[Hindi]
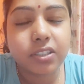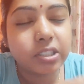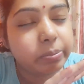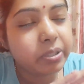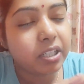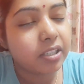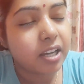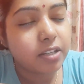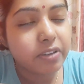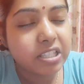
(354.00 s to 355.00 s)
अजीब सा
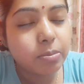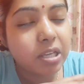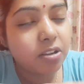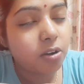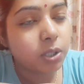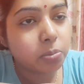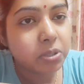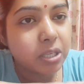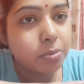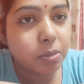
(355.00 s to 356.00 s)
निकला आज वैसे भी आज लॉकडाउन
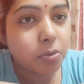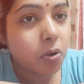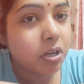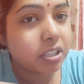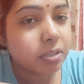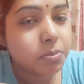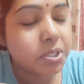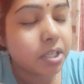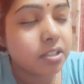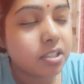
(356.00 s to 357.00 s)
भी था पूरा माहौल एकदम
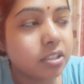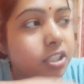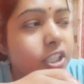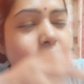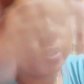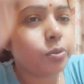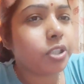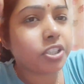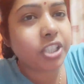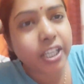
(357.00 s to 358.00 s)
शांत शांत
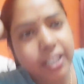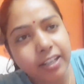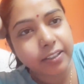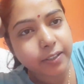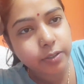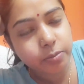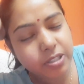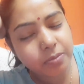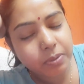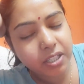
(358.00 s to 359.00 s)
कुछ अच्छा ही नहीं लग रहा है
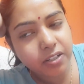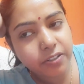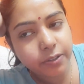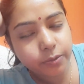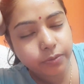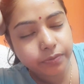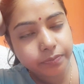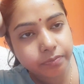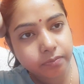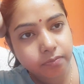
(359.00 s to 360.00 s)
सुबह से पता नहीं क्यों
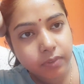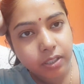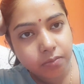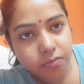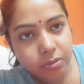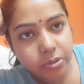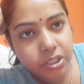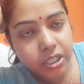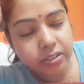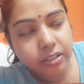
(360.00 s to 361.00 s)
मे भी
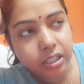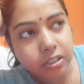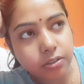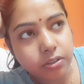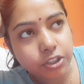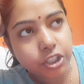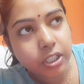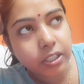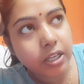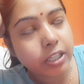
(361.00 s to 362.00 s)
शायद कल को अच्छा
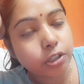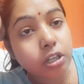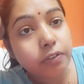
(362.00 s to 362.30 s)
लगे कल तो